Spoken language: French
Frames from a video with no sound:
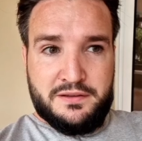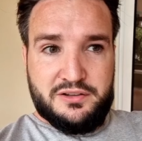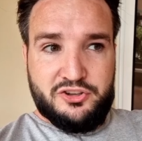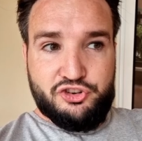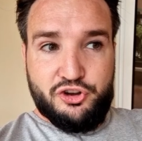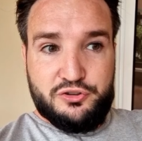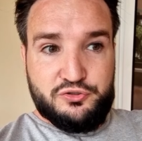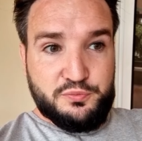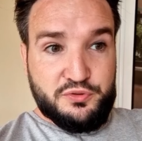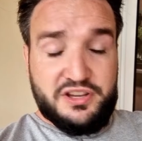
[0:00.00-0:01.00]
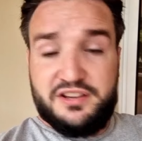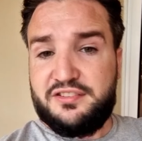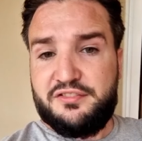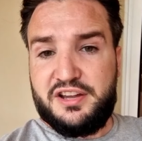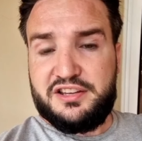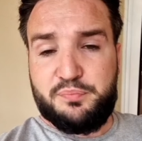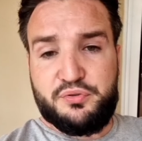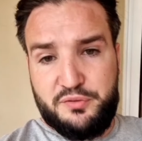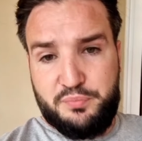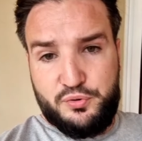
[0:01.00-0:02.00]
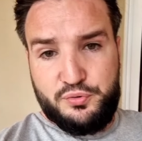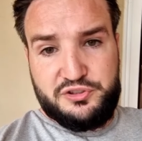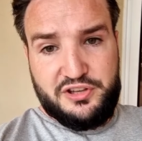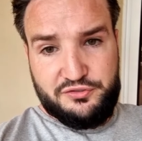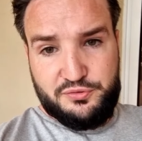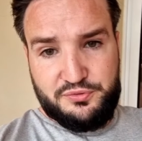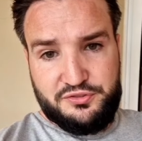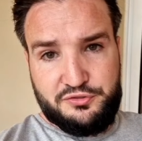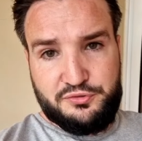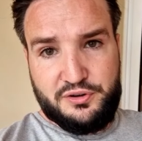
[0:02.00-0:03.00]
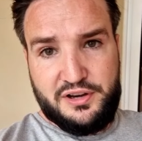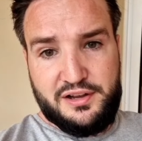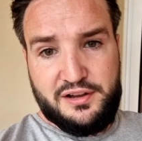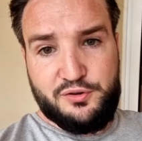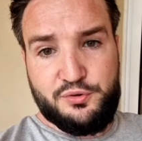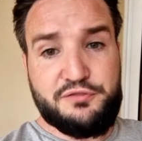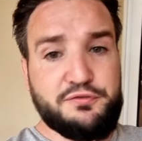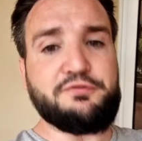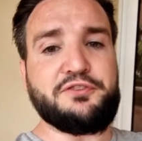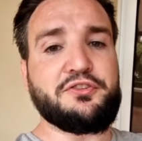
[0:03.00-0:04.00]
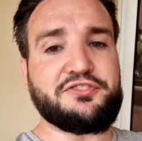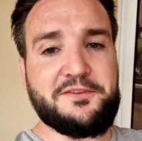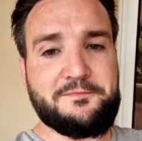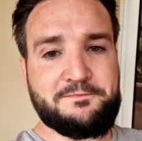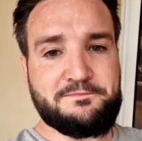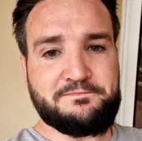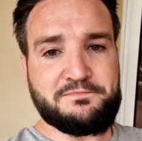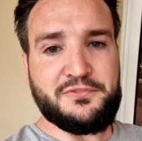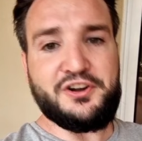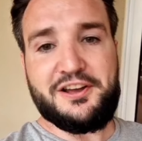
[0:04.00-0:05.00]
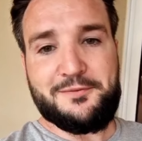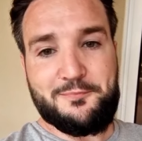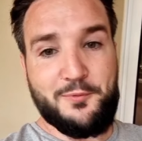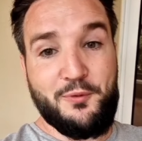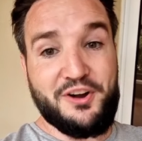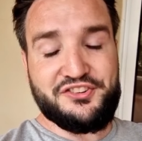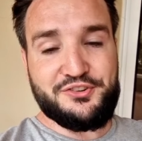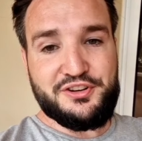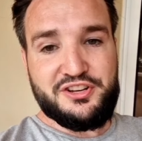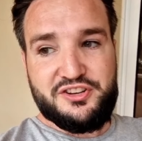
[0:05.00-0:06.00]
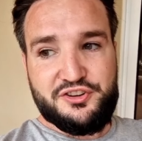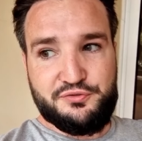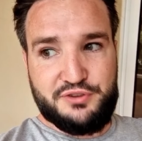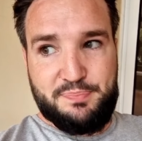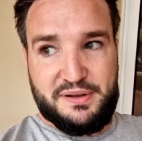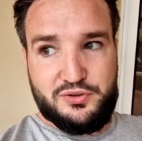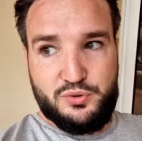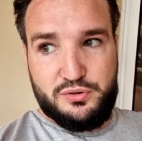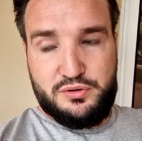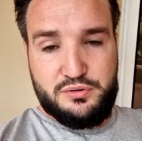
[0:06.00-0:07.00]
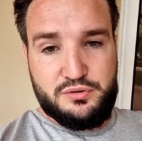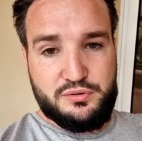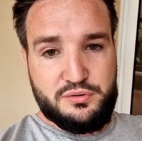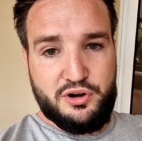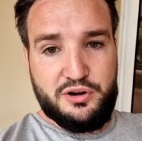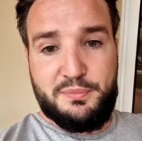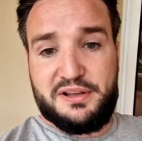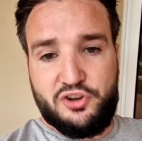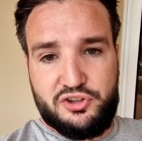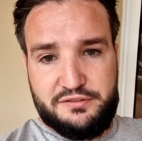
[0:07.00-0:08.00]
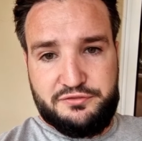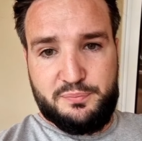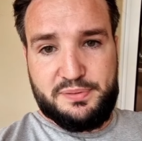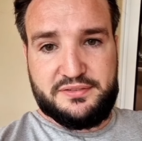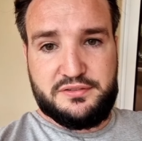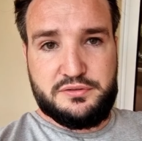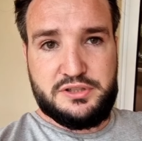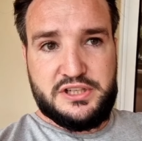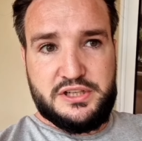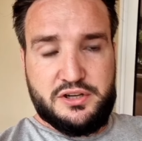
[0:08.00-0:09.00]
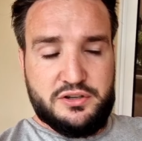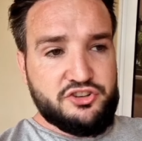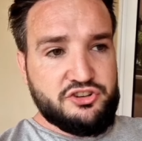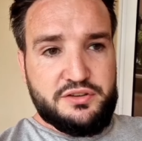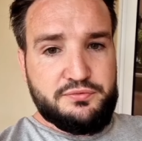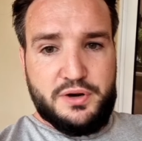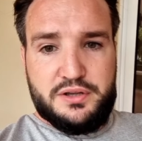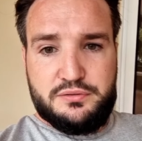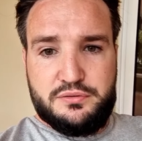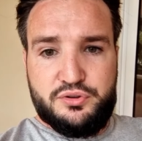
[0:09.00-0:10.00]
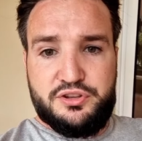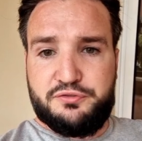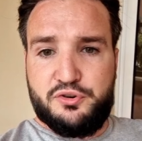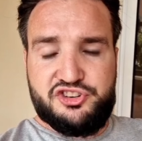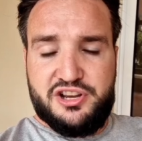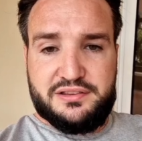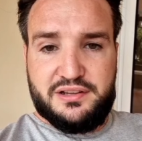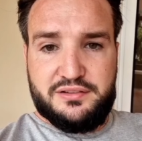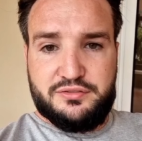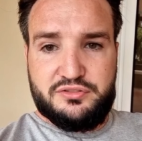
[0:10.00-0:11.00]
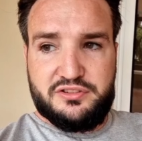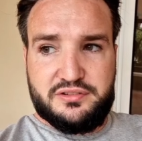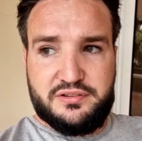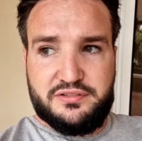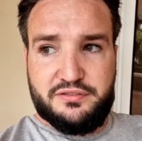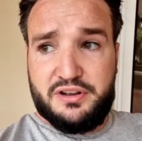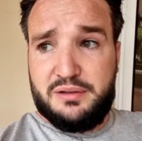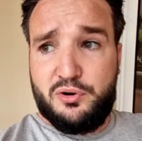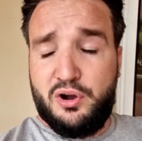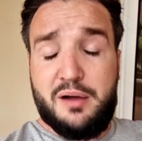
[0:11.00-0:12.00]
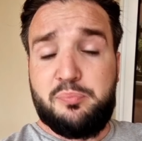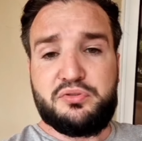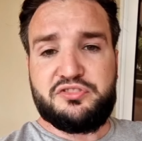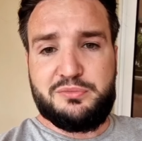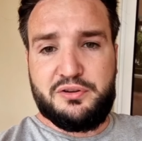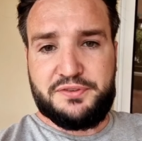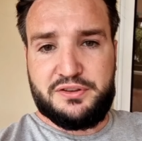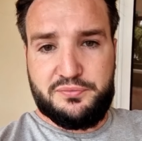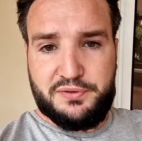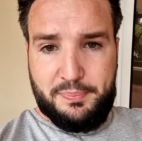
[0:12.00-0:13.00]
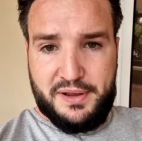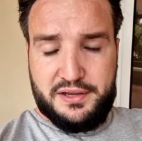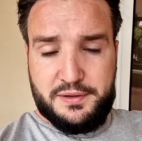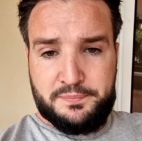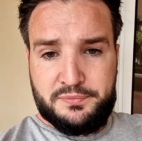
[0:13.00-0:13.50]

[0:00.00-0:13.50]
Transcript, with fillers: Euh, je leur ai tout montré. C'est vrai qu'ils posaient beaucoup de questions aussi sur le niveau financier. Voilà. Moi, je ne voulais pas trop le, le, mettre en avant parce que quand les gens ils voient le niveau que j'ai atteint, ils se disent que c'est vraiment impossible en fait de faire pareil.